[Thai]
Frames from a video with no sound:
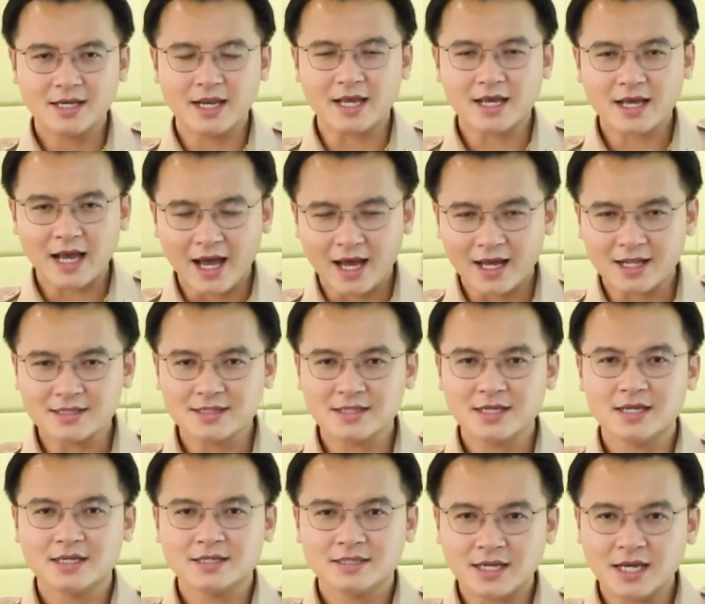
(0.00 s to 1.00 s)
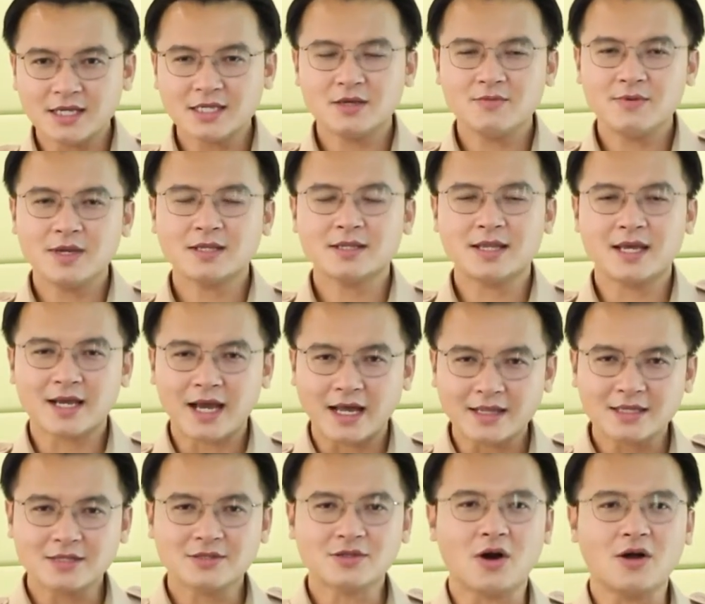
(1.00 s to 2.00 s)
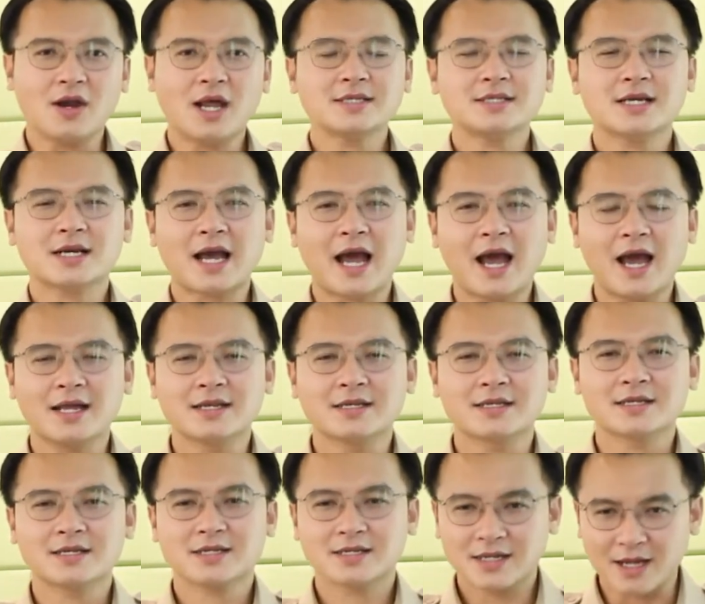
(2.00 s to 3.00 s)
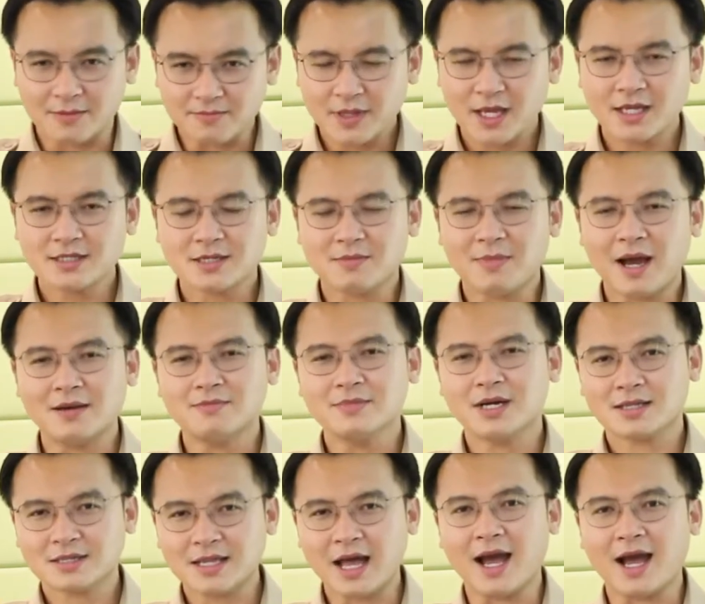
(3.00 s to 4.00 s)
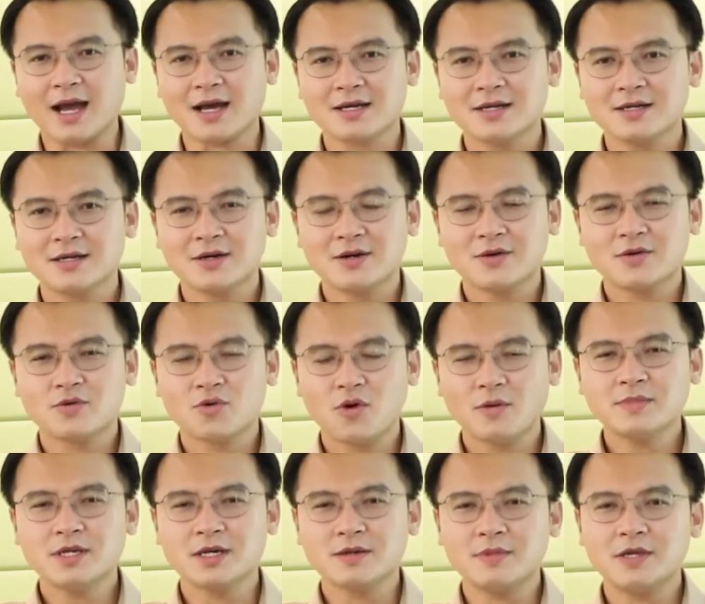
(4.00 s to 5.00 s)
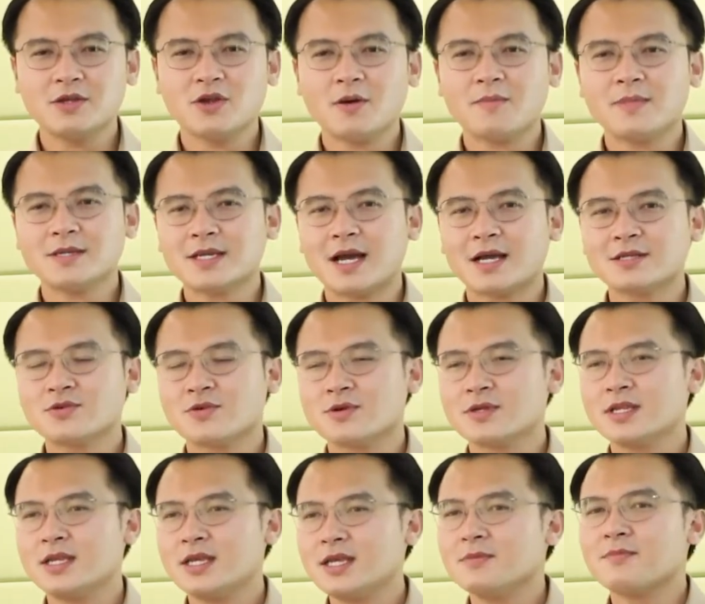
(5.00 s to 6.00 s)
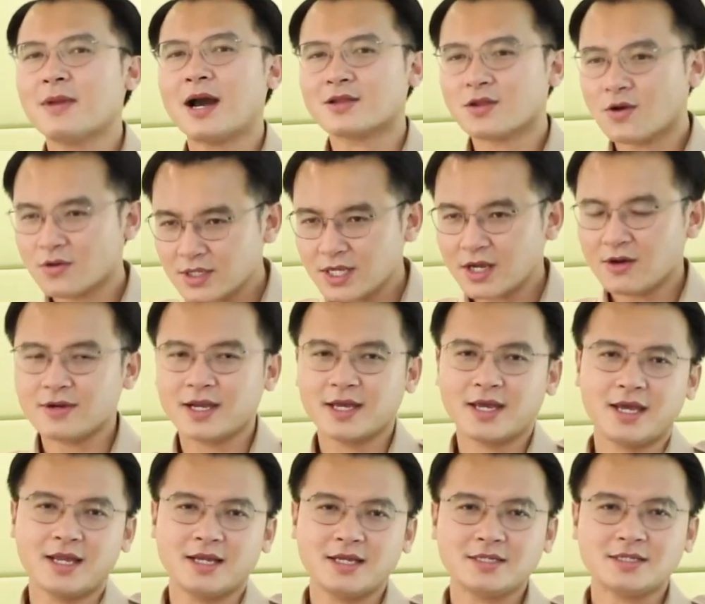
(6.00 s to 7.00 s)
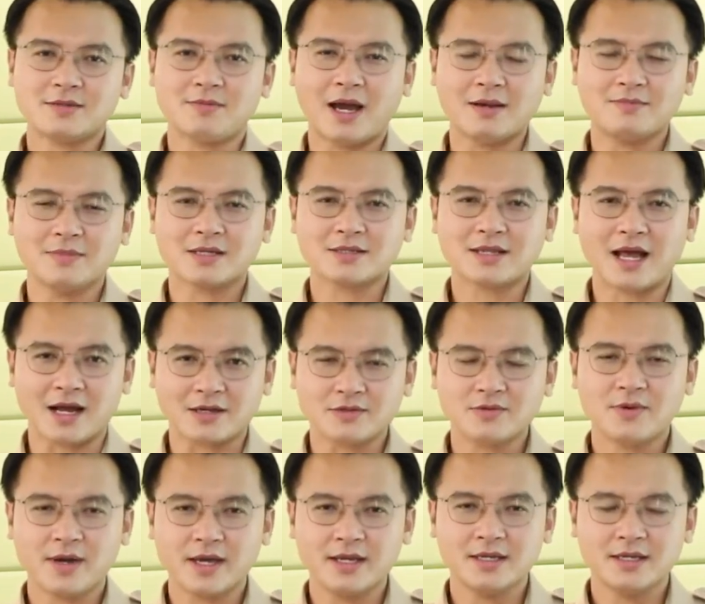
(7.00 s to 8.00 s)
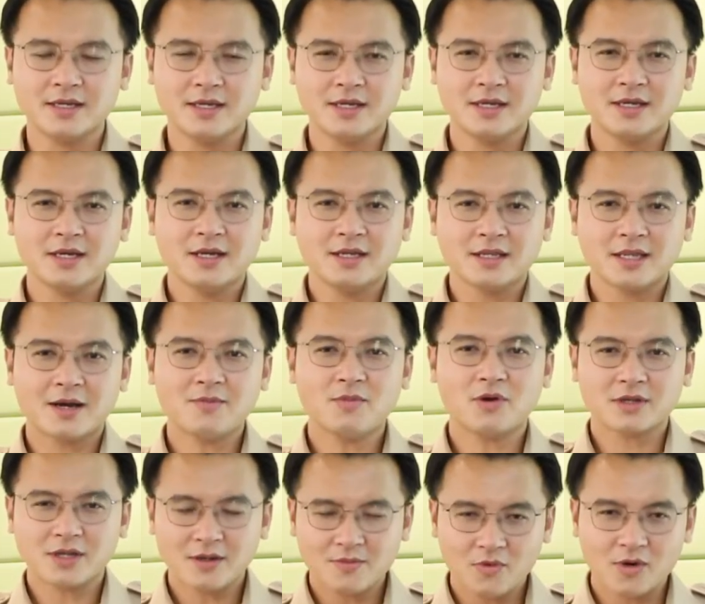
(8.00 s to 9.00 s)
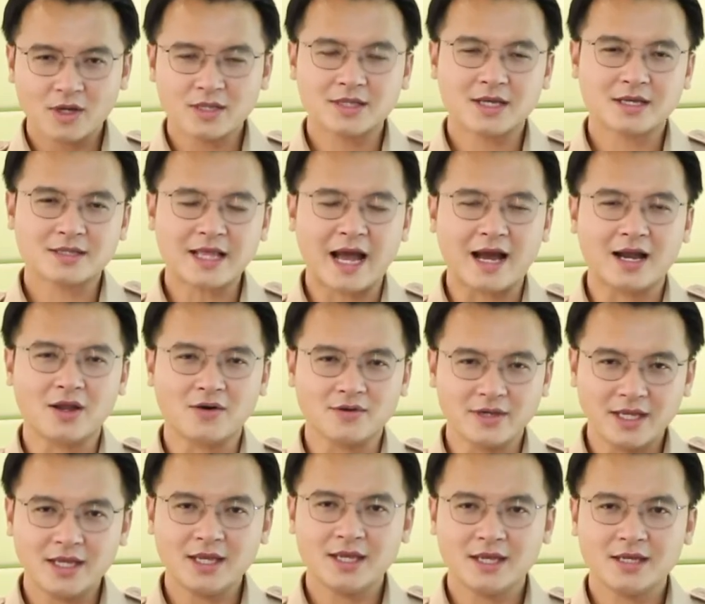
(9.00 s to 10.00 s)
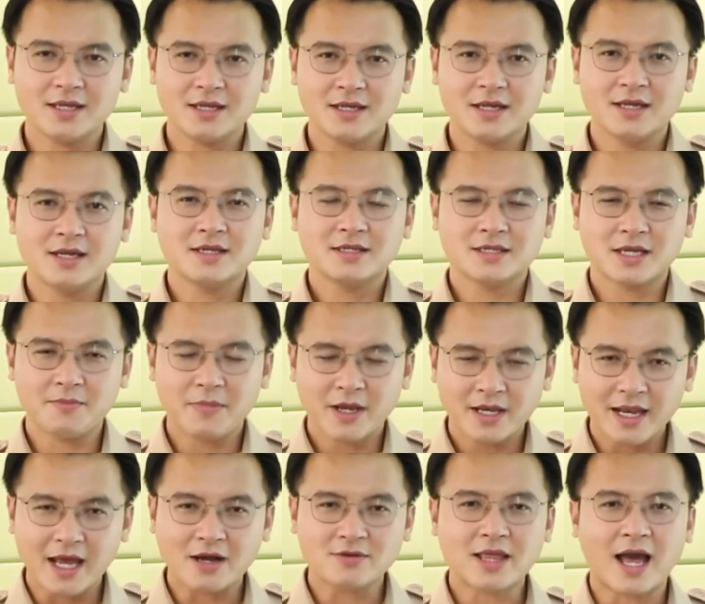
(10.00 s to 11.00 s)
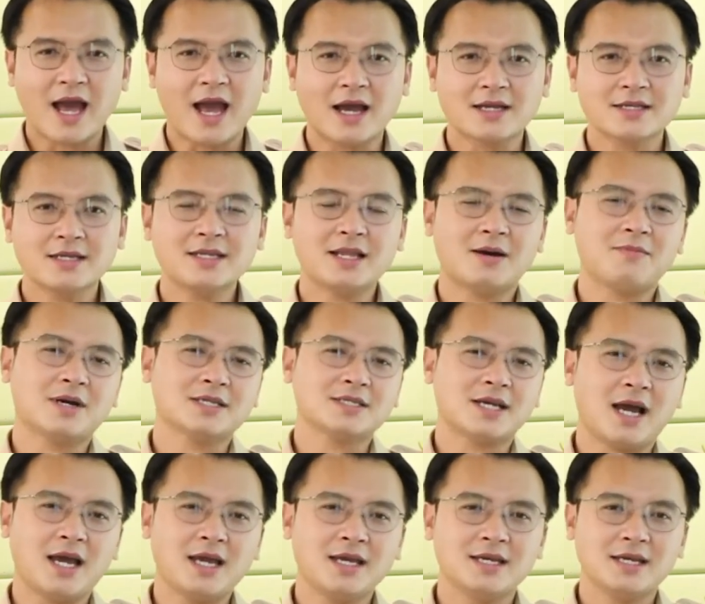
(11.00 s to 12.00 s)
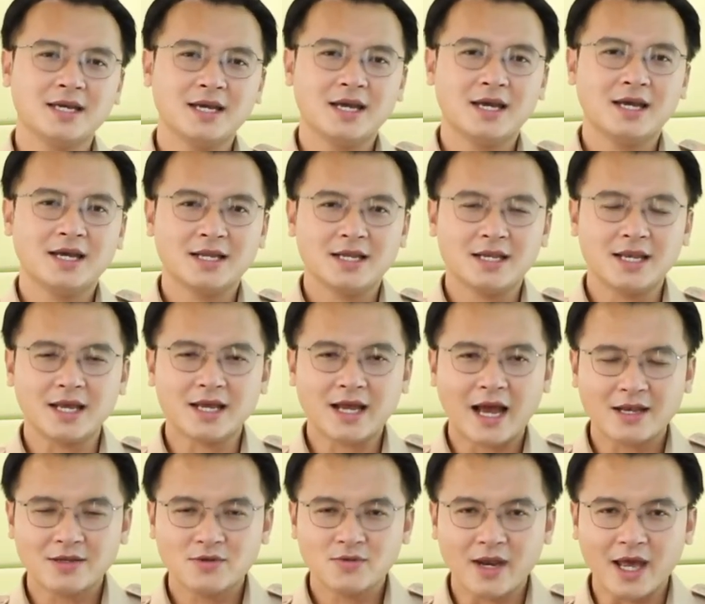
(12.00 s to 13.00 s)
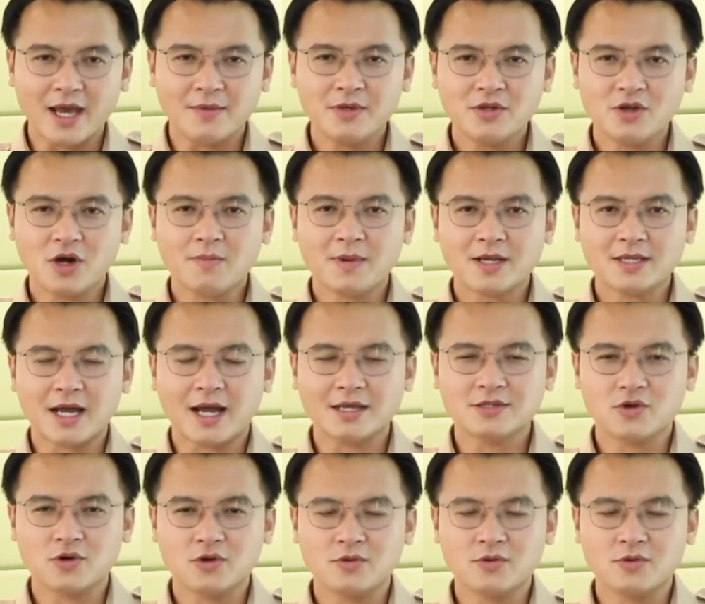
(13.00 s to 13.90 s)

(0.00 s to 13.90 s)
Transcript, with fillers: ในการใช้ชีวิตในการติดต่อราชการกับเทศบาลเมืองตาก รวมถึงพี่น้องประชาชนที่มาท่องเที่ยวในเขตเทศบาลเมืองตากด้วย ทั้งหมดทั้งมวลต่างๆ เหล่านี้ จะเป็นแนวทางที่นำมาใช้ในการดูแลพี่น้องประชาช